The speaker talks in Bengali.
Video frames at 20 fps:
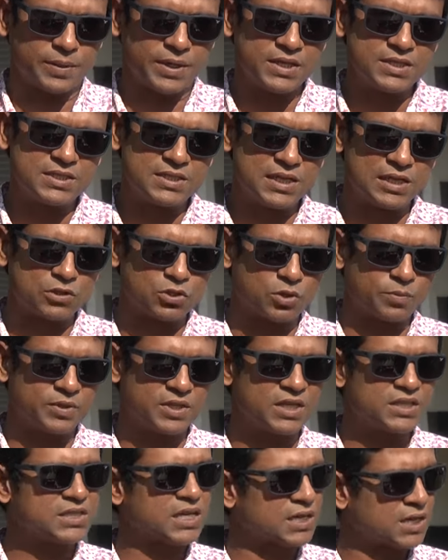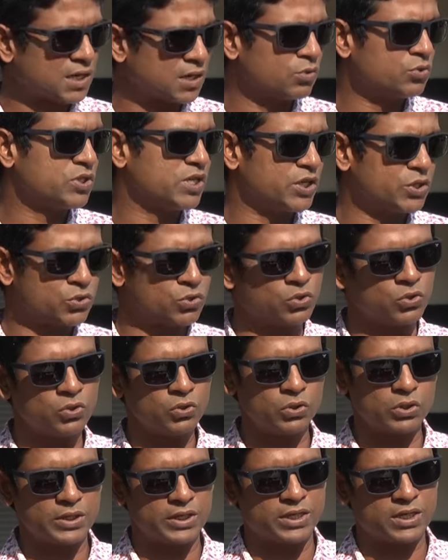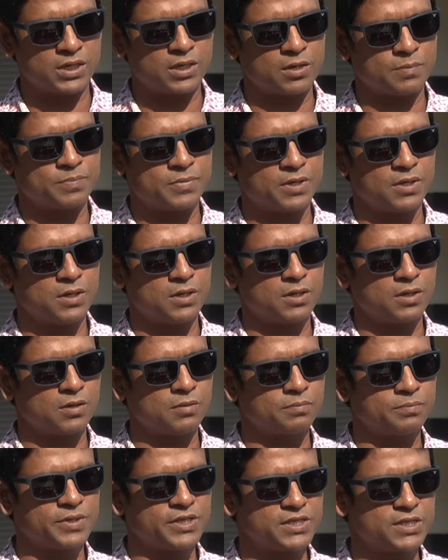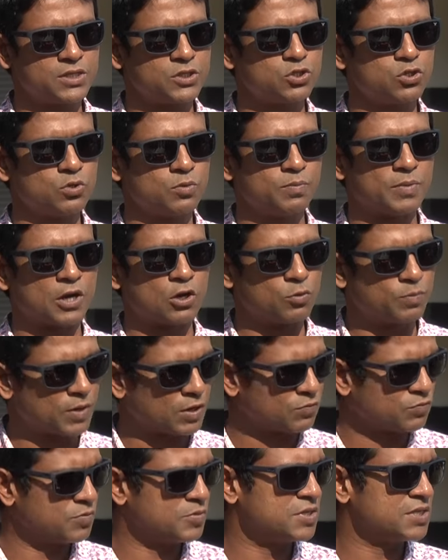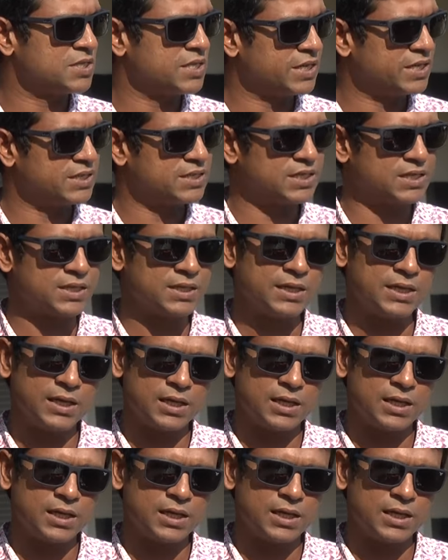এনসিএল তো আমাদের চারটা রাউন্ড শেষ হলো এখানে আপনারা বেশ কিছু ভালো পারফরমেন্স দেখেছেন